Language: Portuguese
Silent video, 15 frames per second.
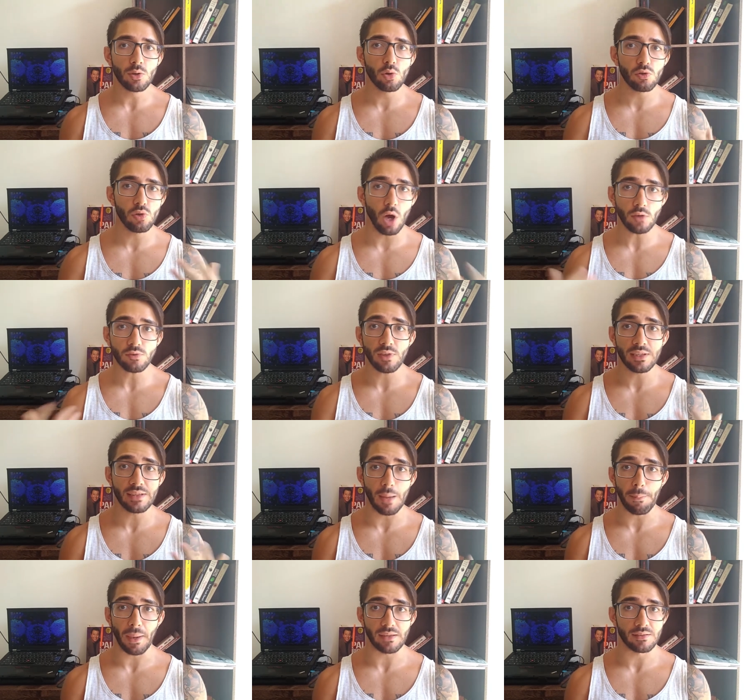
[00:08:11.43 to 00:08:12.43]
E os nossos
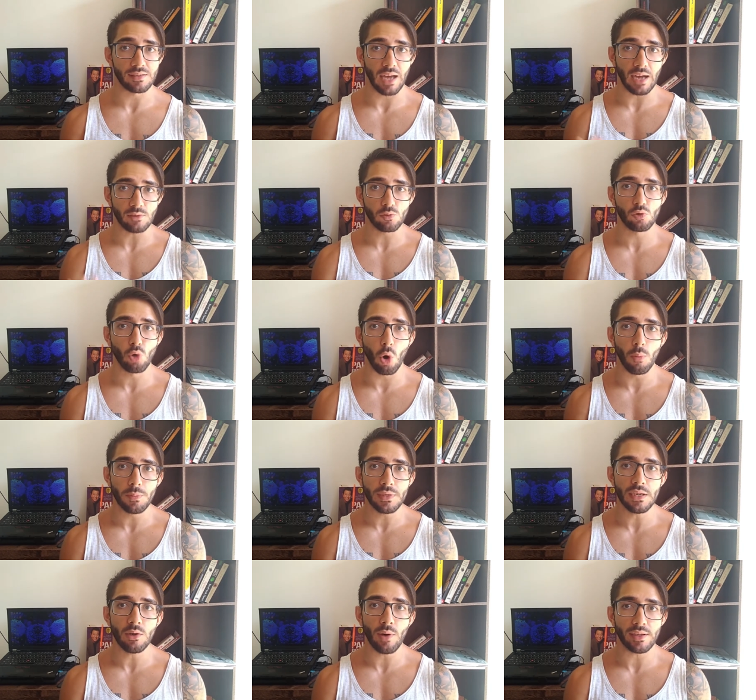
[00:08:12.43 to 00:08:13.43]
antepassados
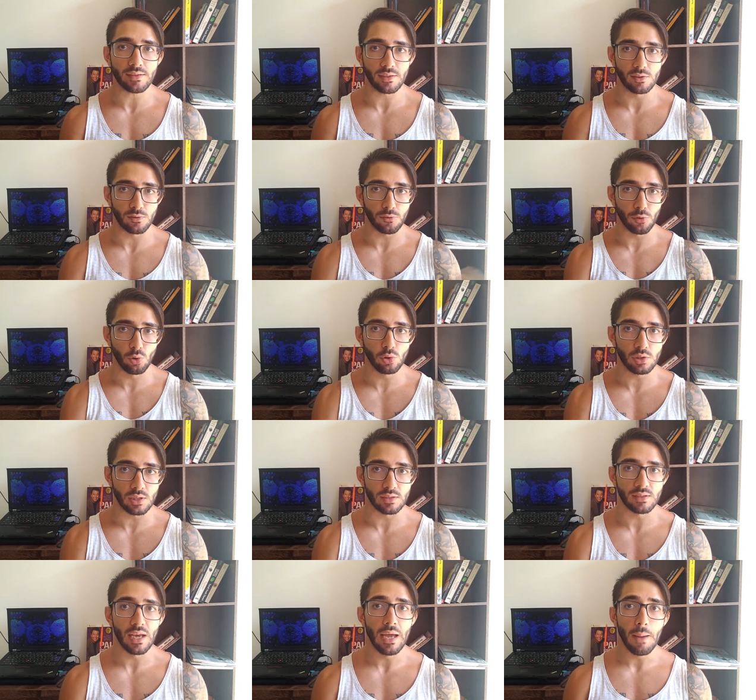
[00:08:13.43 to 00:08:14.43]
comiam essas
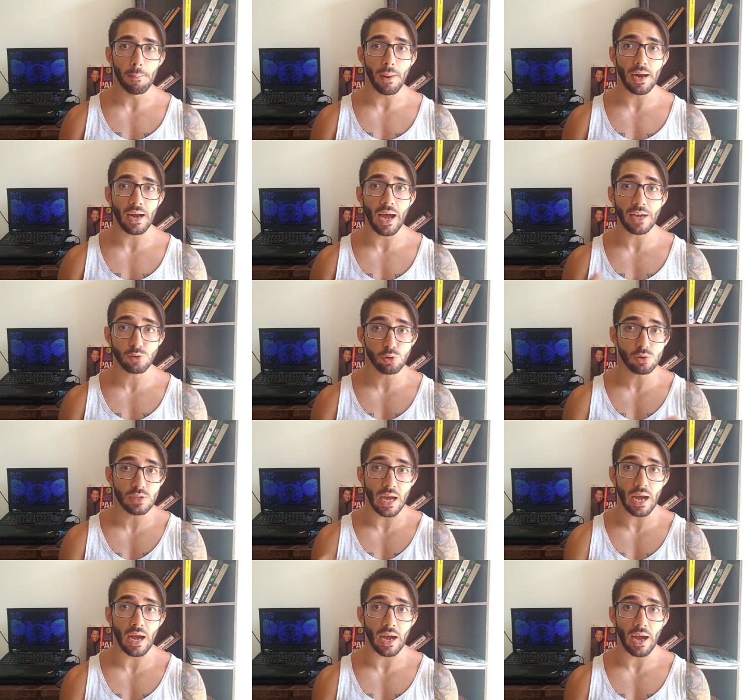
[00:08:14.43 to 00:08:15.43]
frutas para
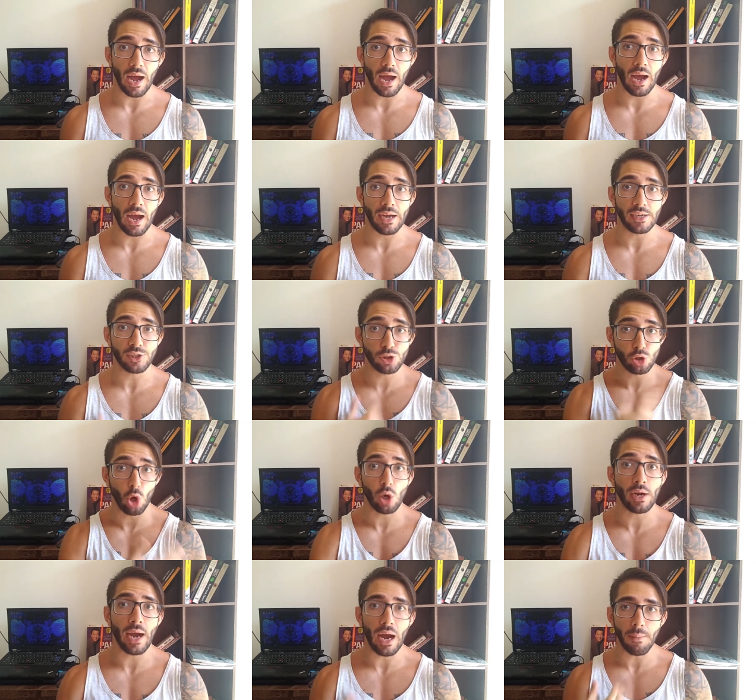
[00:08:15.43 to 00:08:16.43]
ajudar a
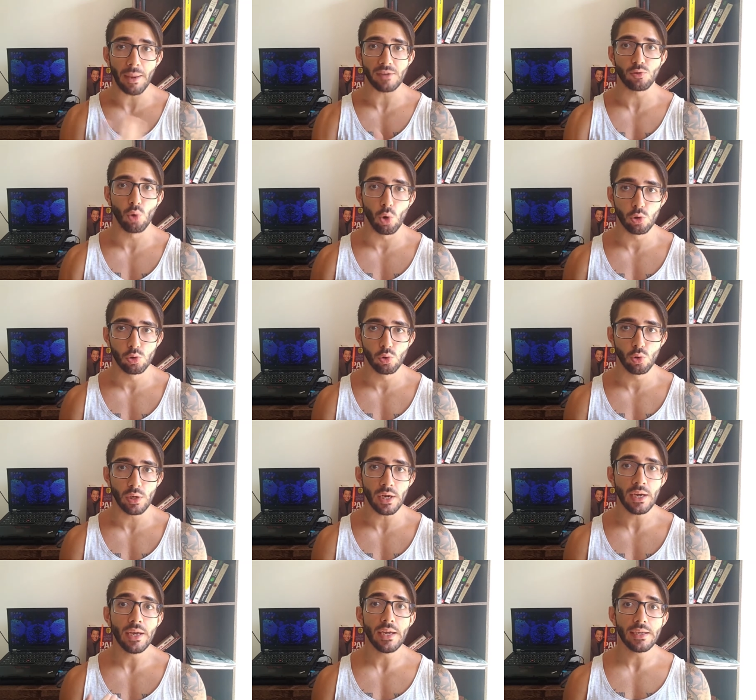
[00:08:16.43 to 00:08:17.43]
estocar mais
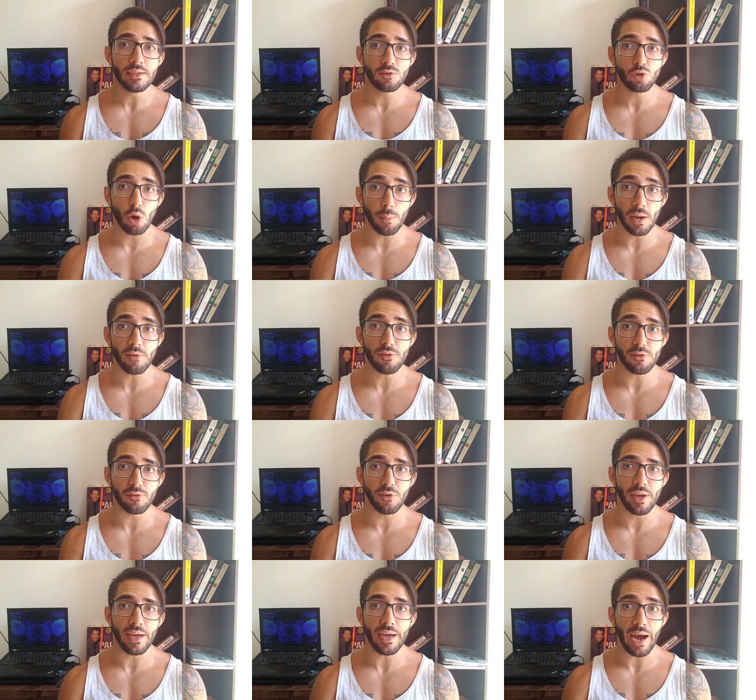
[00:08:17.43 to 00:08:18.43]
gordura e
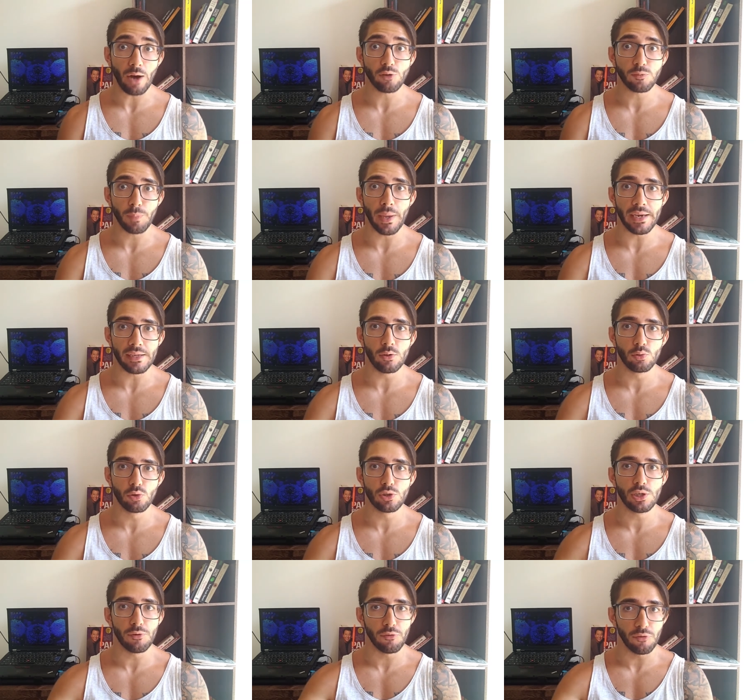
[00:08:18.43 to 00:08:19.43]
sobreviver aos
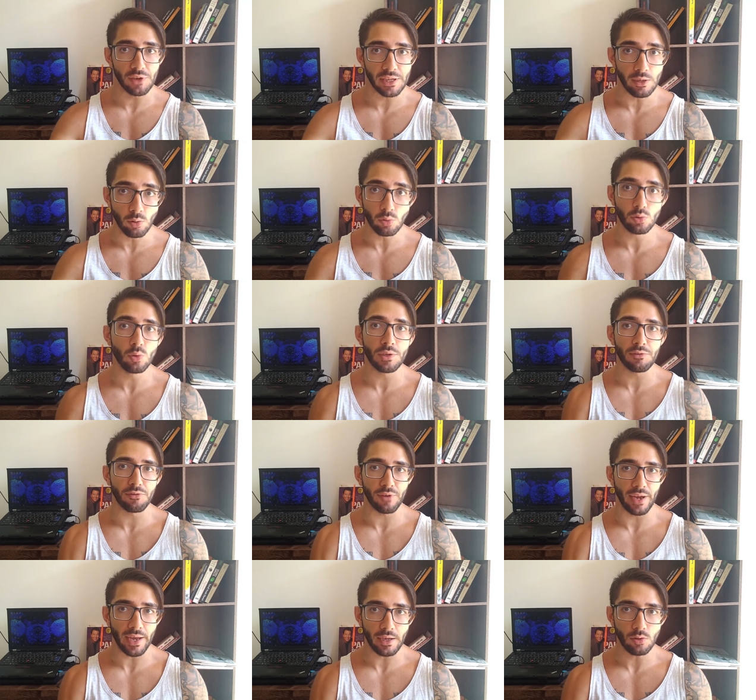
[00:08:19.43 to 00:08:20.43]
períodos de frio no
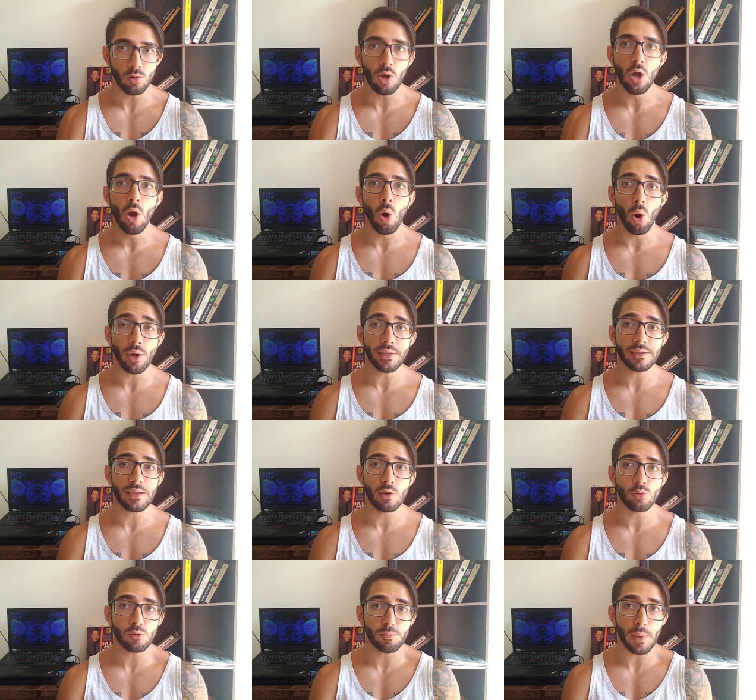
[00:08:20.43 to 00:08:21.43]
inverno ou
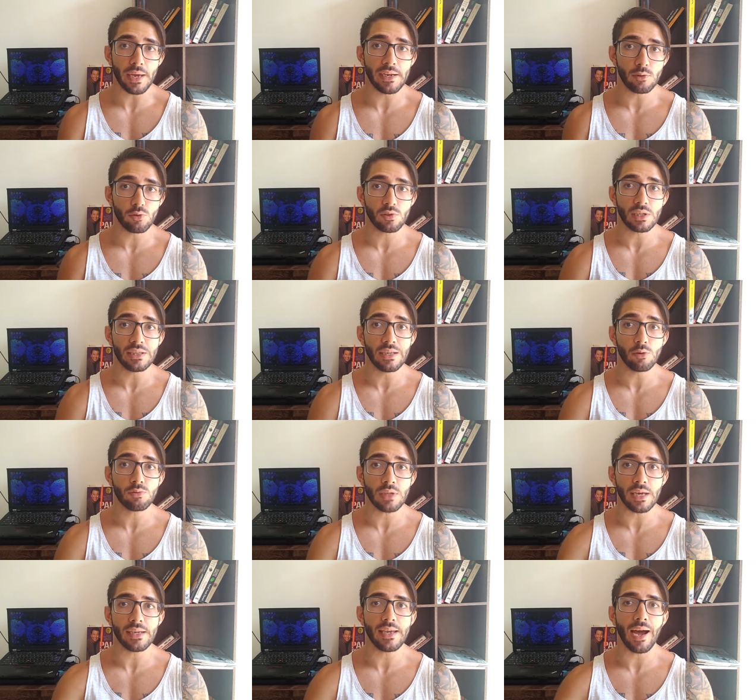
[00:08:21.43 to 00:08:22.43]
então nos períodos que
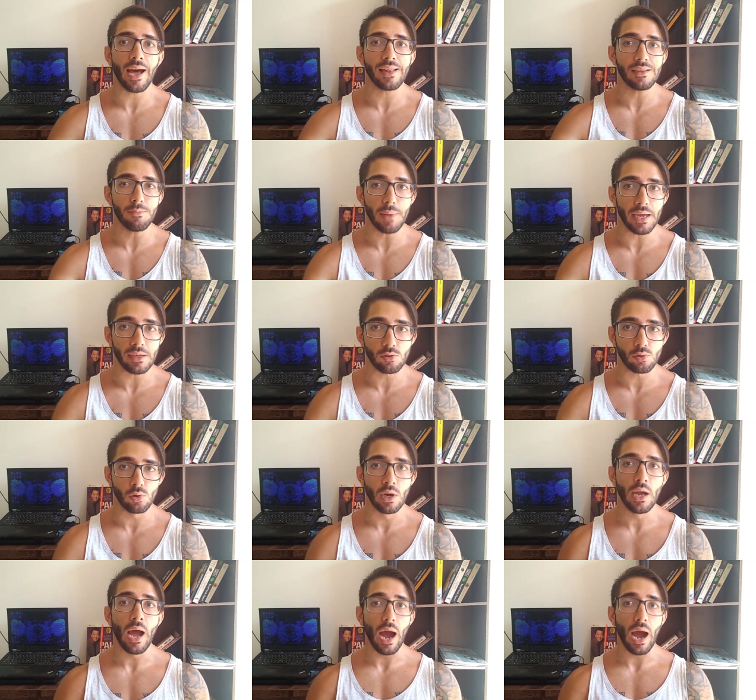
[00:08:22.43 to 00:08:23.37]
não teria alimento.